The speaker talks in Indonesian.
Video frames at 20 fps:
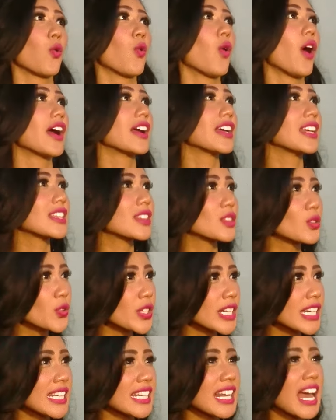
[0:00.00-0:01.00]
Gua
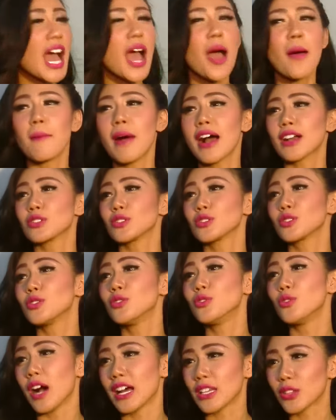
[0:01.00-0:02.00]
gituin maksud
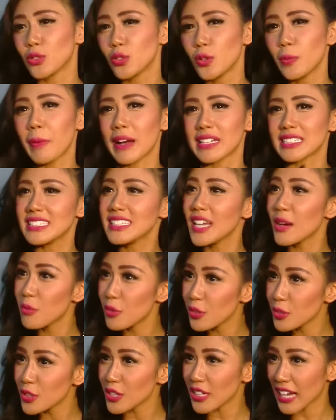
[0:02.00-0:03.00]
gua tuh pasti dia
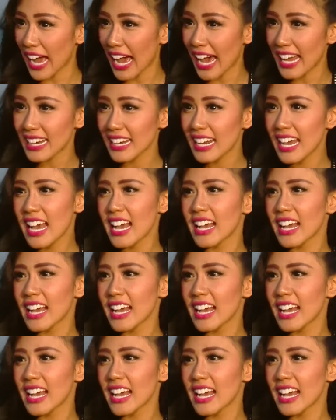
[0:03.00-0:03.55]
mundur kan